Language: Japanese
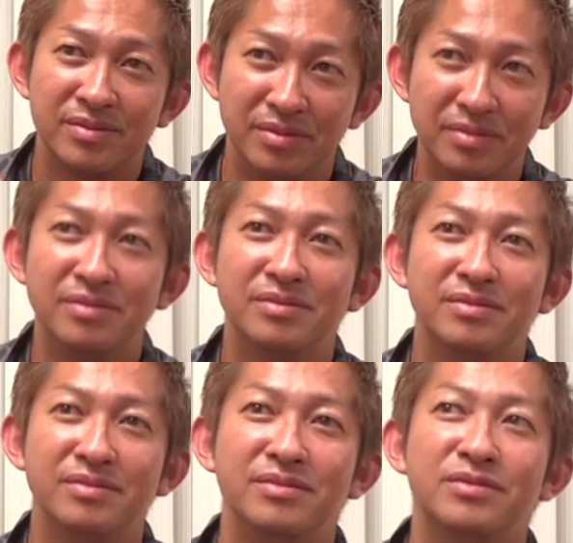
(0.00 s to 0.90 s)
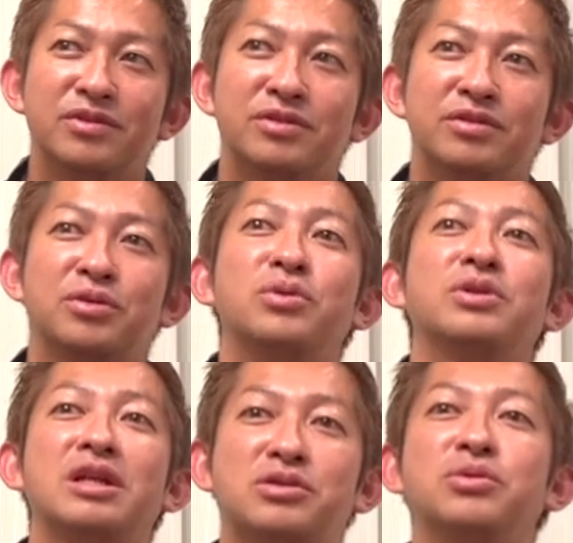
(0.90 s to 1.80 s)
うん、同じそう
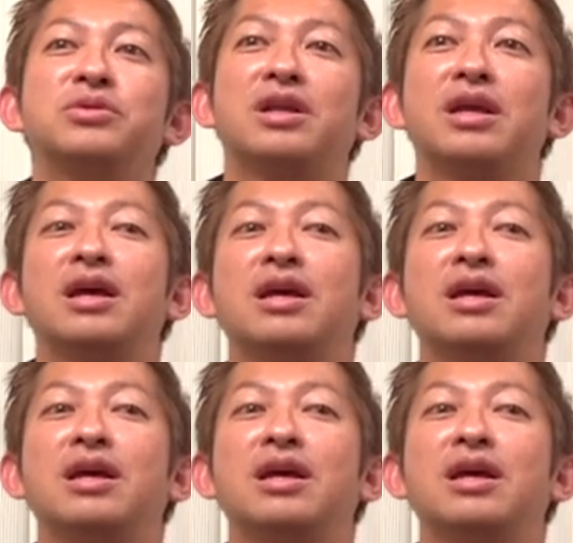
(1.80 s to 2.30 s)
だねそうだね